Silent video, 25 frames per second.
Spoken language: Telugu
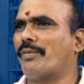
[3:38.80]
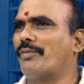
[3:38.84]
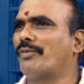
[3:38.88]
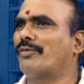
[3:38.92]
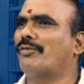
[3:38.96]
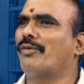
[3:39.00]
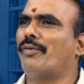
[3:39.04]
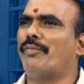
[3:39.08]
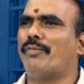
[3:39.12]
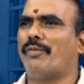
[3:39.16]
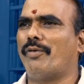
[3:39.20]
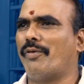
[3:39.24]

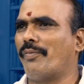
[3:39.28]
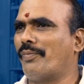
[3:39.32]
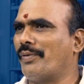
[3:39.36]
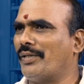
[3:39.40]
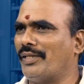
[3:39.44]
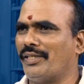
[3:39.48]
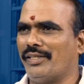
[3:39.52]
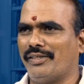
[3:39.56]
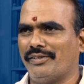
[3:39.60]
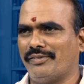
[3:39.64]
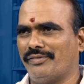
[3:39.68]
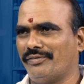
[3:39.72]
ప్రభుత్వం
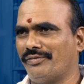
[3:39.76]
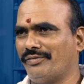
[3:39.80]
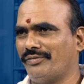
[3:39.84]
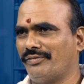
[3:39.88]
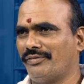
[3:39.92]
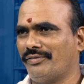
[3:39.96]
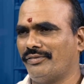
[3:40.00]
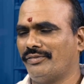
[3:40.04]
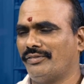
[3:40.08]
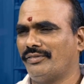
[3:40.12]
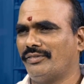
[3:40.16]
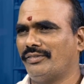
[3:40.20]
మోపింది
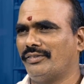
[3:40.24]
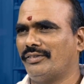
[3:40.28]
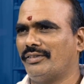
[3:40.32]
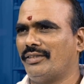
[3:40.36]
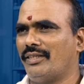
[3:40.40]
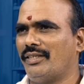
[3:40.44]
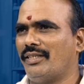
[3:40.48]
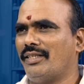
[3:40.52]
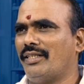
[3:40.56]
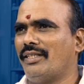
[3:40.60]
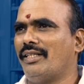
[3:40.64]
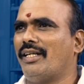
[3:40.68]

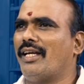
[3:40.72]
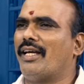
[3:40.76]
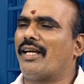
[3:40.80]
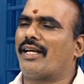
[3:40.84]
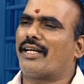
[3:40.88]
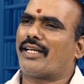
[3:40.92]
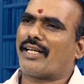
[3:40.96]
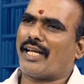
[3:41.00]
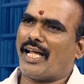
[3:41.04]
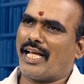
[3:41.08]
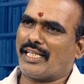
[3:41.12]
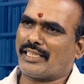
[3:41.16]

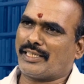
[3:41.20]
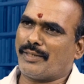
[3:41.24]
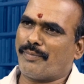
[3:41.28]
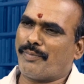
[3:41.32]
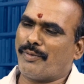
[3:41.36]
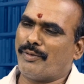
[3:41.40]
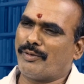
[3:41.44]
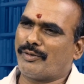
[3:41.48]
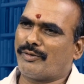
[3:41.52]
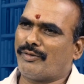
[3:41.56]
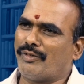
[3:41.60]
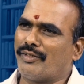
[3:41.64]
రాష్ట్ర
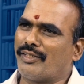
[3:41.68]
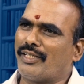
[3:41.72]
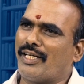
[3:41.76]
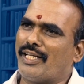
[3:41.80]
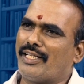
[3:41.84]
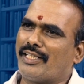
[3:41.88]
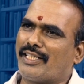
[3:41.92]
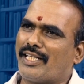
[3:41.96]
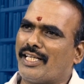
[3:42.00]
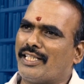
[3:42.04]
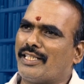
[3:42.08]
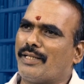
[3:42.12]
ప్రభుత్వం
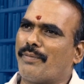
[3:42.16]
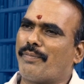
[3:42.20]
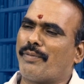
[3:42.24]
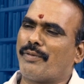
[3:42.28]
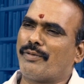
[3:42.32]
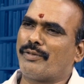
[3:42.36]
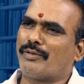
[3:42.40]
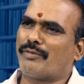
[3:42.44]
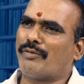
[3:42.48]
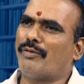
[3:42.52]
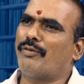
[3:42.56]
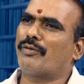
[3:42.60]
కానీ కేంద్ర
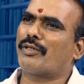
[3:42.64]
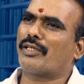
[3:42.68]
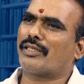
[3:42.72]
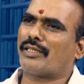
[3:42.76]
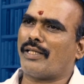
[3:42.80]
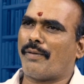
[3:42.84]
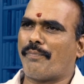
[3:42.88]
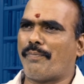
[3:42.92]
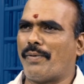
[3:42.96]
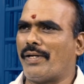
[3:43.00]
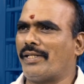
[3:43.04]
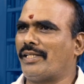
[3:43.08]
ప్రభుత్వం ఒక
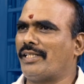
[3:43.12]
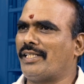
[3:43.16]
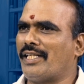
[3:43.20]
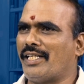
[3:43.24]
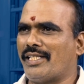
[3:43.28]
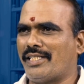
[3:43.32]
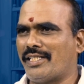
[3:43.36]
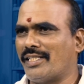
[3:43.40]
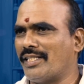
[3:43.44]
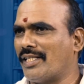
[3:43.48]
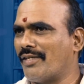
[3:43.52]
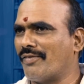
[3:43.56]
తప్ప అయితే
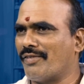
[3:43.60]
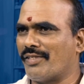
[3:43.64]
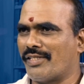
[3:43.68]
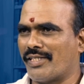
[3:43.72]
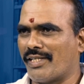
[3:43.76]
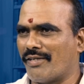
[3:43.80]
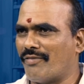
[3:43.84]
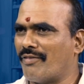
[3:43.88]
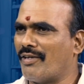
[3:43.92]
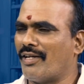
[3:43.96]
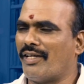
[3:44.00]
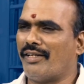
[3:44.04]
చేసింది ఈ
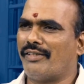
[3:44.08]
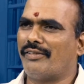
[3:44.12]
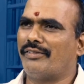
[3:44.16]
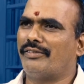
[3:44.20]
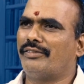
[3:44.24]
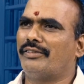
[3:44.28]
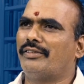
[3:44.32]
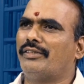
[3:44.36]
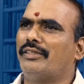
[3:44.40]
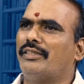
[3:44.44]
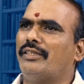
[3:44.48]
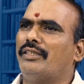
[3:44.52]
విషయంలో
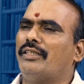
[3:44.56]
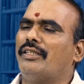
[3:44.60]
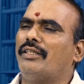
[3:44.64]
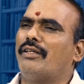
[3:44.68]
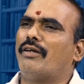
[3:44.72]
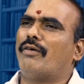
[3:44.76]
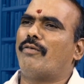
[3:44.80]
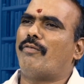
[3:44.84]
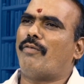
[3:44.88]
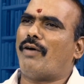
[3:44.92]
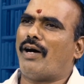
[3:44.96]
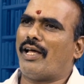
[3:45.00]

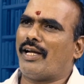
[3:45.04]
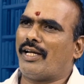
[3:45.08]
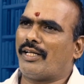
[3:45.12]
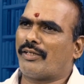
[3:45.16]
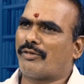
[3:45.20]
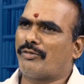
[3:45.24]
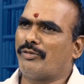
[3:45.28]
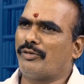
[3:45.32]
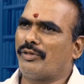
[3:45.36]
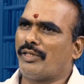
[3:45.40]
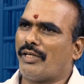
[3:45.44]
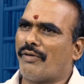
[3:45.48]

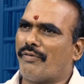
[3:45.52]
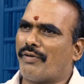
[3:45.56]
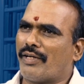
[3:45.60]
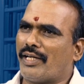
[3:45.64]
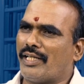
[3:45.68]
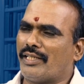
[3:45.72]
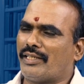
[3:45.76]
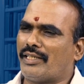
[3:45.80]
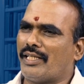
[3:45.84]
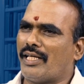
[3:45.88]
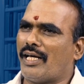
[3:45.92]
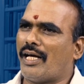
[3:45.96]
వాళ్ళకు
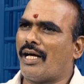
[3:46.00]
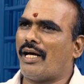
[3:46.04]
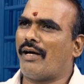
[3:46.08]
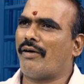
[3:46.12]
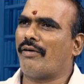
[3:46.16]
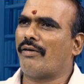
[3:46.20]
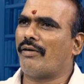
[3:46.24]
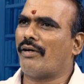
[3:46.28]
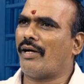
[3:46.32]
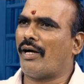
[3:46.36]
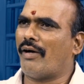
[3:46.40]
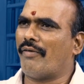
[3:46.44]
ఎవరైతే
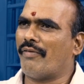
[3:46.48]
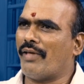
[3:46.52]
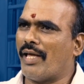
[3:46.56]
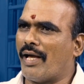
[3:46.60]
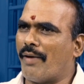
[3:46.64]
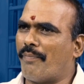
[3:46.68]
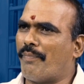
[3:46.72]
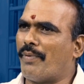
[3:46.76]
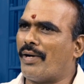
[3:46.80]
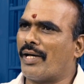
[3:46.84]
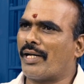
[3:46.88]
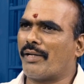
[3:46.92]
ఆ
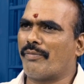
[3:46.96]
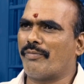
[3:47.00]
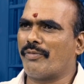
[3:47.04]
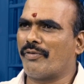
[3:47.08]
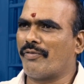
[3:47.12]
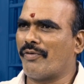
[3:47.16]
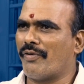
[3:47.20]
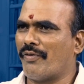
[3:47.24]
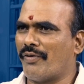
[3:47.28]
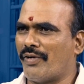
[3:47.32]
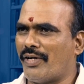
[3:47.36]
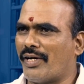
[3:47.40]
వ్యాపారం
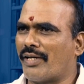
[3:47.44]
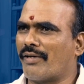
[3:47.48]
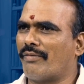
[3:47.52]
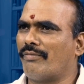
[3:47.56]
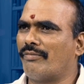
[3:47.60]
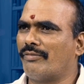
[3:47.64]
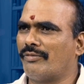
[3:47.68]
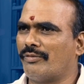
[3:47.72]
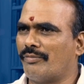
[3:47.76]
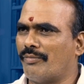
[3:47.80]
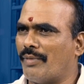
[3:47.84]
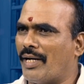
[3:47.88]
వ్యవహారం
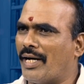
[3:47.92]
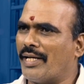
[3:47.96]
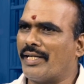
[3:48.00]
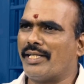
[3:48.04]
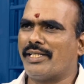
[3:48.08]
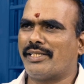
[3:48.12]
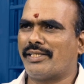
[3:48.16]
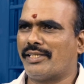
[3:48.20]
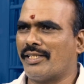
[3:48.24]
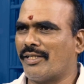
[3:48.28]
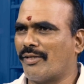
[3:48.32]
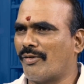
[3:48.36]

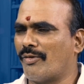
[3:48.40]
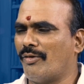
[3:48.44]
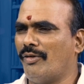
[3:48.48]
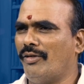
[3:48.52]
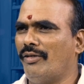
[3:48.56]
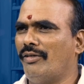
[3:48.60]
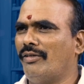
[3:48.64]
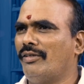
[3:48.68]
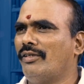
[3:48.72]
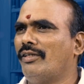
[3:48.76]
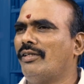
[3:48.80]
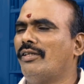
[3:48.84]
మానేసిండ్రో
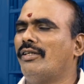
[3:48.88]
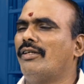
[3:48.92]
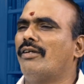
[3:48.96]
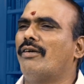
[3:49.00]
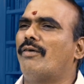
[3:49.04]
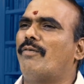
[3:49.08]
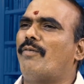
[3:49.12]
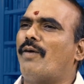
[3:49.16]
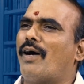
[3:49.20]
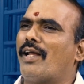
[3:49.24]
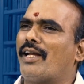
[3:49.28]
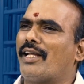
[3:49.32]

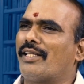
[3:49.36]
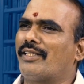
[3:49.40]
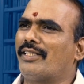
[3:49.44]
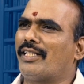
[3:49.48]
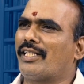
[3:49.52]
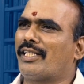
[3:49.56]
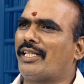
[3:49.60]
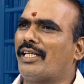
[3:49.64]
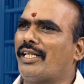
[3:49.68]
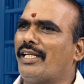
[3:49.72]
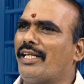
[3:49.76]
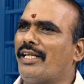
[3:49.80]

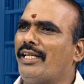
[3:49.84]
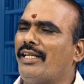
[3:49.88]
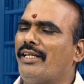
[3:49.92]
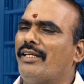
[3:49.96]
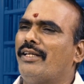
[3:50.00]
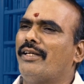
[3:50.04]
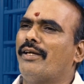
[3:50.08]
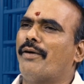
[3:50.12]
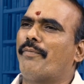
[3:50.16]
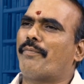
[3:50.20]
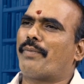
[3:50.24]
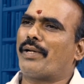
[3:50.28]
వాళ్ళందరికీ
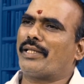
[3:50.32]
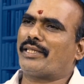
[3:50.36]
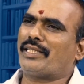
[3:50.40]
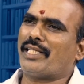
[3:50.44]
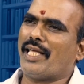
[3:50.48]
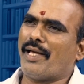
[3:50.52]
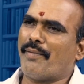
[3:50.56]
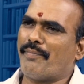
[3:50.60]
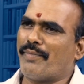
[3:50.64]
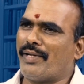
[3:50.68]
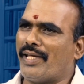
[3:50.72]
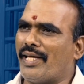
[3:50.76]

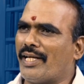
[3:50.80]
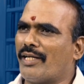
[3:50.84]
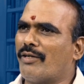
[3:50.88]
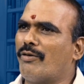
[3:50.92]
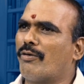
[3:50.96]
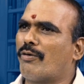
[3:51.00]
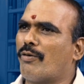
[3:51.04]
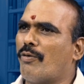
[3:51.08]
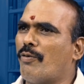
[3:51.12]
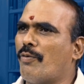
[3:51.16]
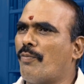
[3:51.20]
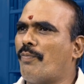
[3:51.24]
ప్రత్యామ్నాయంగా
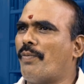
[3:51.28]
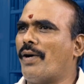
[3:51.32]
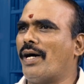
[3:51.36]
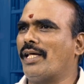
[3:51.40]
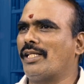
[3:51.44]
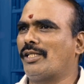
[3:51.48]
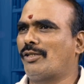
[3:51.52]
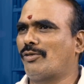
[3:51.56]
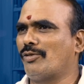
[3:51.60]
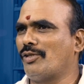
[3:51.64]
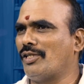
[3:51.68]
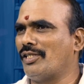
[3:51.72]
ఒక
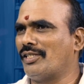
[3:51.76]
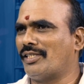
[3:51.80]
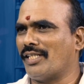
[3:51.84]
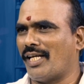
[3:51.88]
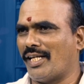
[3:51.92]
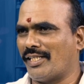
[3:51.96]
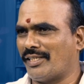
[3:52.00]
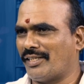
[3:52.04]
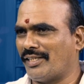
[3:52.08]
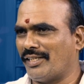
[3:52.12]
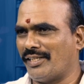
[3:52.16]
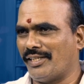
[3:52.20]
ఉపాధి
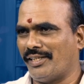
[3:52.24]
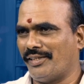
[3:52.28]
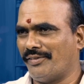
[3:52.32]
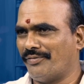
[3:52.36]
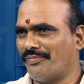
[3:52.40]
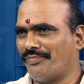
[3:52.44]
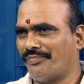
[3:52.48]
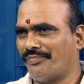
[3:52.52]
చూపించాల్సింది